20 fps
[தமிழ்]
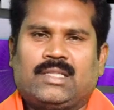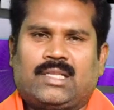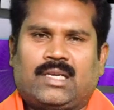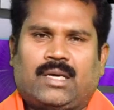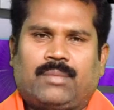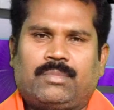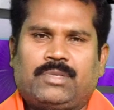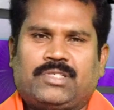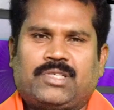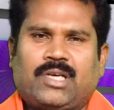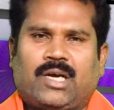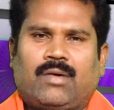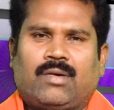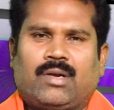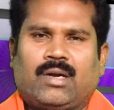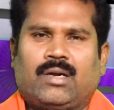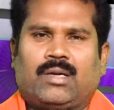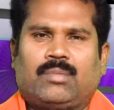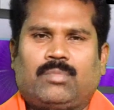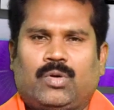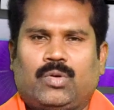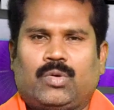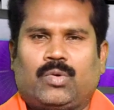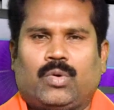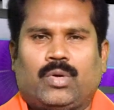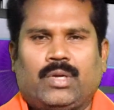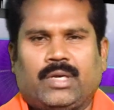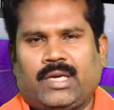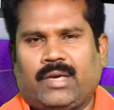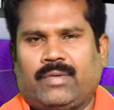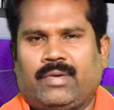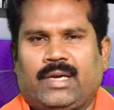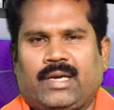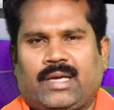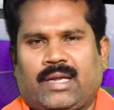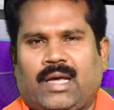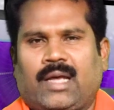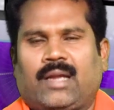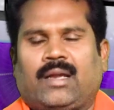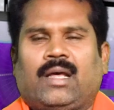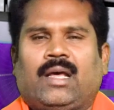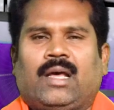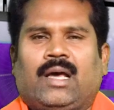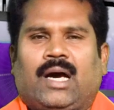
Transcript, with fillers: திரு அமித்ஷா அவர்களிடம் ஒரு கோரிக்கை வைக்கிறார்